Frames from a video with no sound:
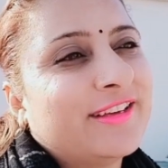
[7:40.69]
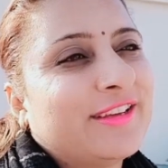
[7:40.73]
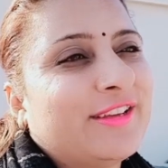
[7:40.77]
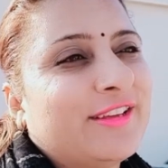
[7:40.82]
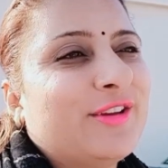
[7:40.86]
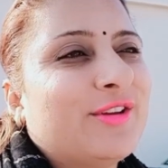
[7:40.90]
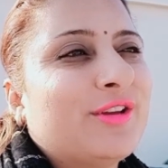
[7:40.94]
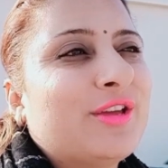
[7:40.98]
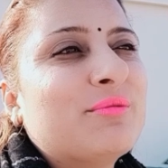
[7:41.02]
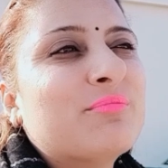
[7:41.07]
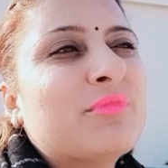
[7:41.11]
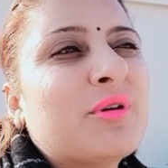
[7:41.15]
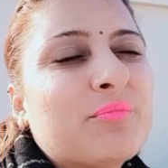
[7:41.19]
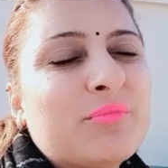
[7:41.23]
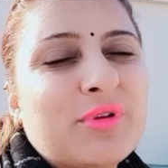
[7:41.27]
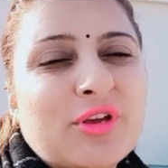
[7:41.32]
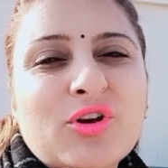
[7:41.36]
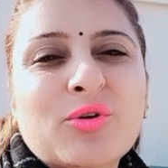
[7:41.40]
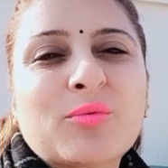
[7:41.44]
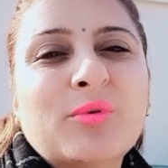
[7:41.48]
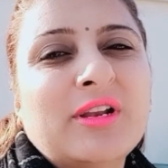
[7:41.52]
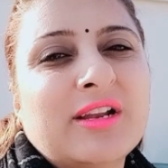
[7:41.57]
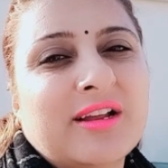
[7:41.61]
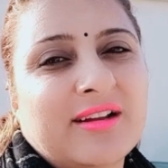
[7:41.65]
क्योंकि मम्मी
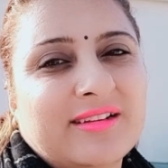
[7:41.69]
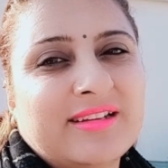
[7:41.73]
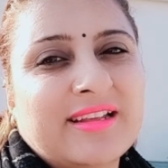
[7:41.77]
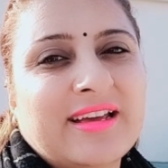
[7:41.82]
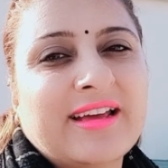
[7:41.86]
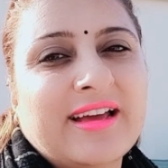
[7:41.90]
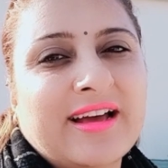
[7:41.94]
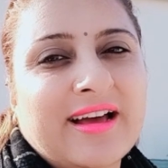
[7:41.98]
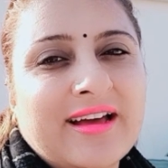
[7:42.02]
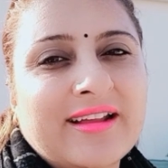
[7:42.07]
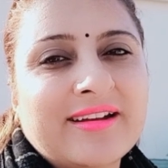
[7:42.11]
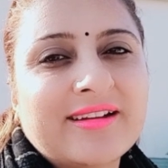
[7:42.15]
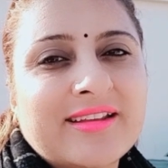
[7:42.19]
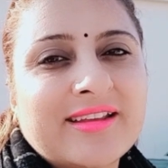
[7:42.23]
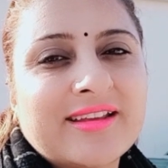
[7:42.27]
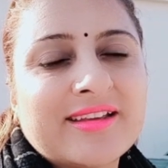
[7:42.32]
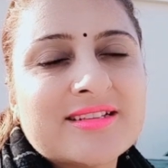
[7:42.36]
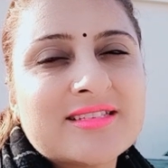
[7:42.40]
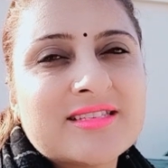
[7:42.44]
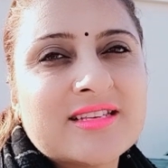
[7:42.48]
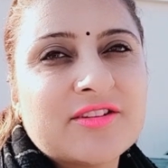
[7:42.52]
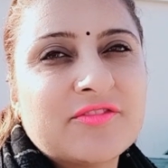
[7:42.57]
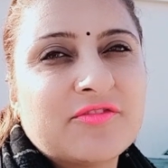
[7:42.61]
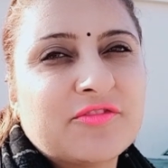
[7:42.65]
को भी लगता है यार कि
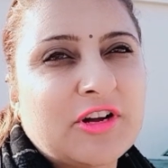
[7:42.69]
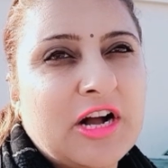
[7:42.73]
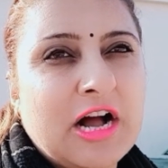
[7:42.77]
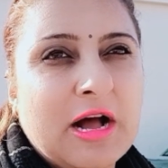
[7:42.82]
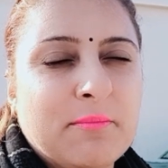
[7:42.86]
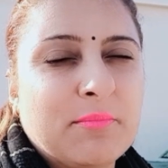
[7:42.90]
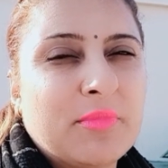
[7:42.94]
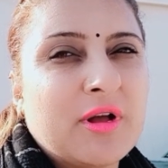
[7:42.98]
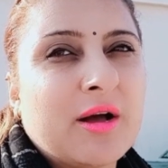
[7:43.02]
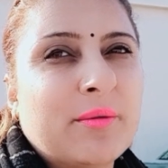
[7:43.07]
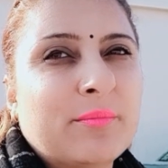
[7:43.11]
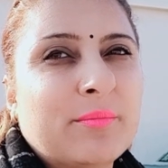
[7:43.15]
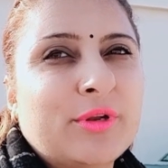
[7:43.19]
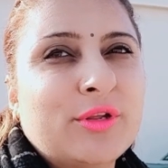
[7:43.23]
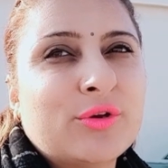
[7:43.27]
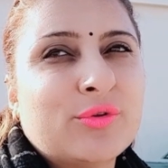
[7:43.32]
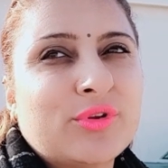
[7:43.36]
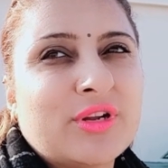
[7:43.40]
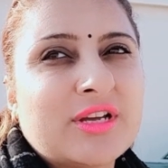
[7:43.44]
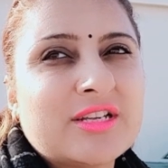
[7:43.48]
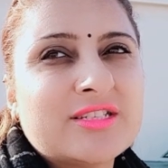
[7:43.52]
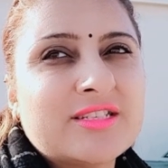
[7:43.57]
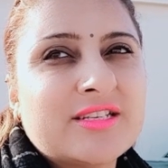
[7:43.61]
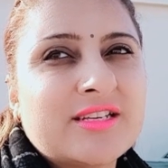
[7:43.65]
सिर्फ काम काम नहीं
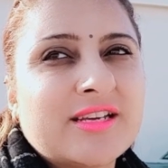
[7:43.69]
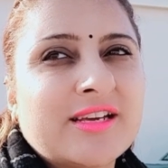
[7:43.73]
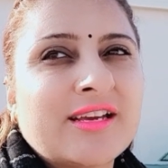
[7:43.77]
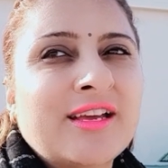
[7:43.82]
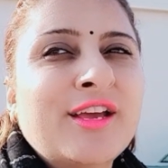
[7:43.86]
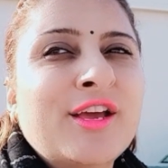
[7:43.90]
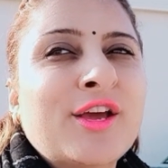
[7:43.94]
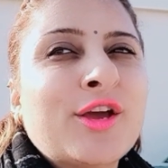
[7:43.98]
होना चाहिए